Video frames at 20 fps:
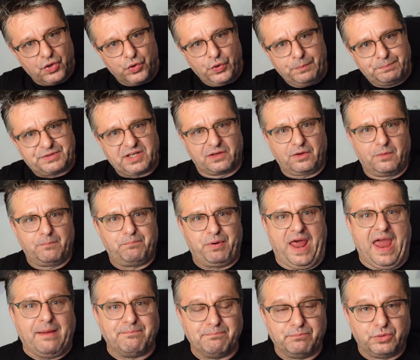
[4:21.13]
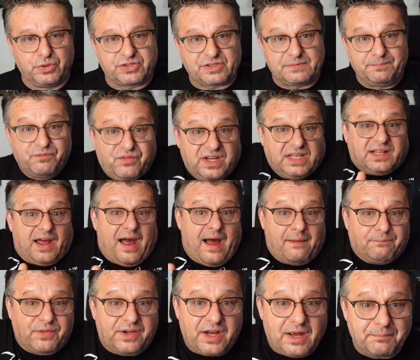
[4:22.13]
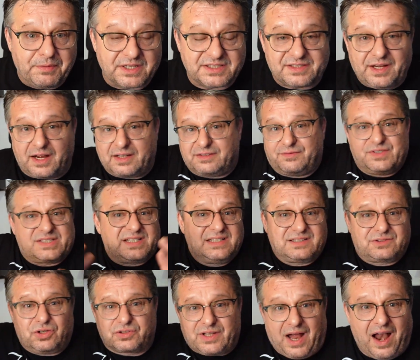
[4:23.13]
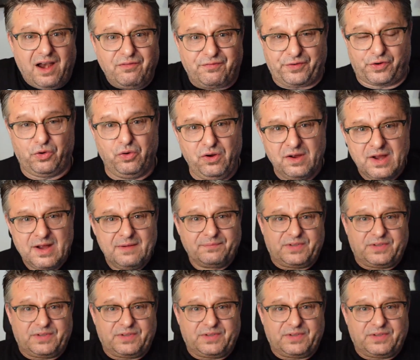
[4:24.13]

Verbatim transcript: Y bleiben müssen. Wieder andere haben gesagt, wir sind total froh,